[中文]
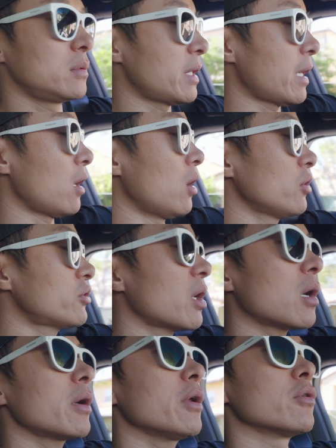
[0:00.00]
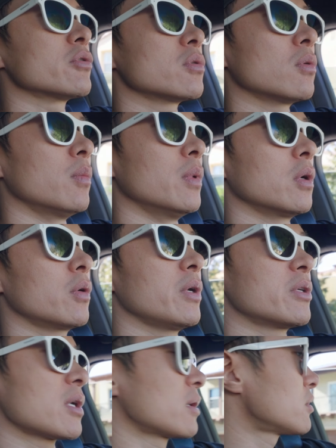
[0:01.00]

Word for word: 在 Ultra Hills，我们会上